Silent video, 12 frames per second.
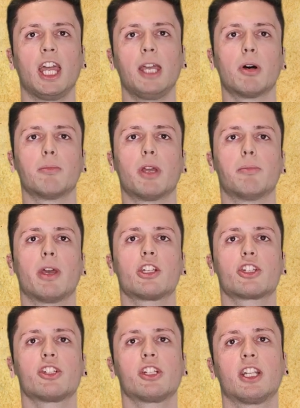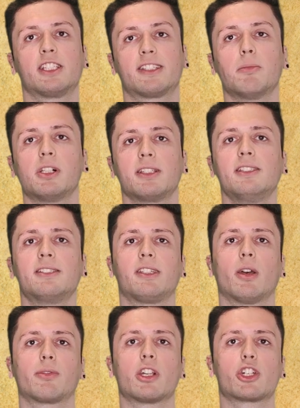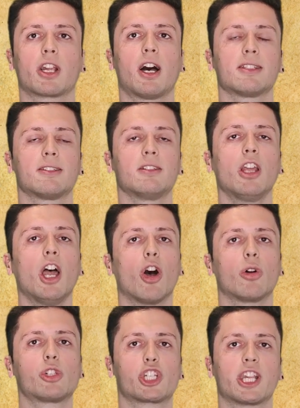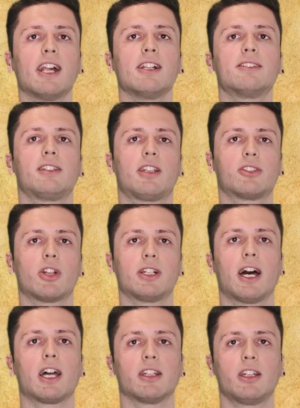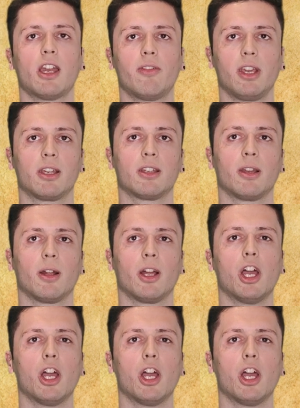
Immer mehr Menschen sammelten sich auf den Straßen und stellten sich den Soldaten in den Weg.